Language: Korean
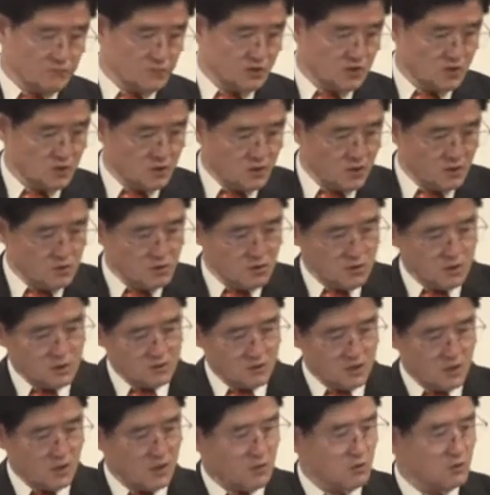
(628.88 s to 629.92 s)
지난주에 제가
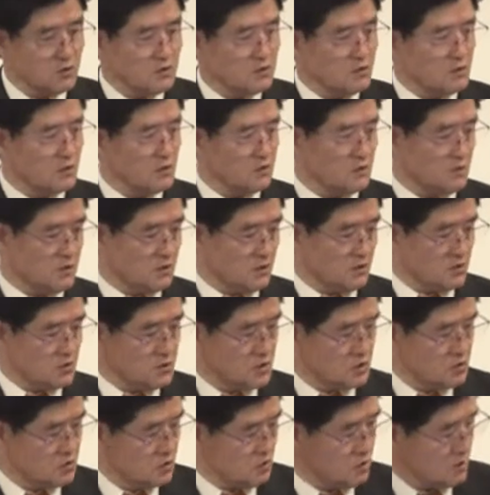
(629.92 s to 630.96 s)
책 한 권을 읽었는데
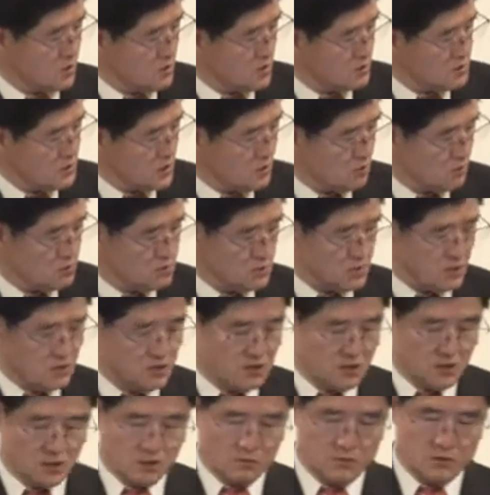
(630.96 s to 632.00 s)
서초계
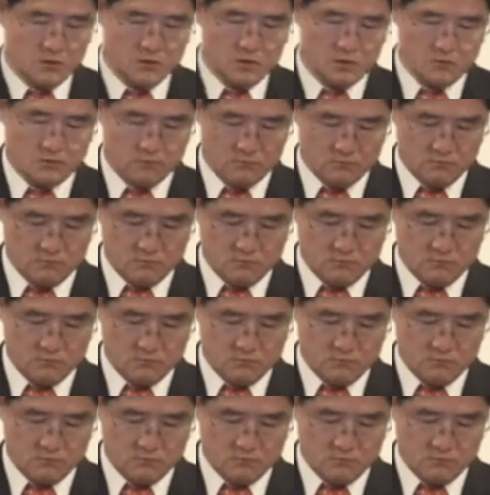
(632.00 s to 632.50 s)
잔혹사란 책입니다.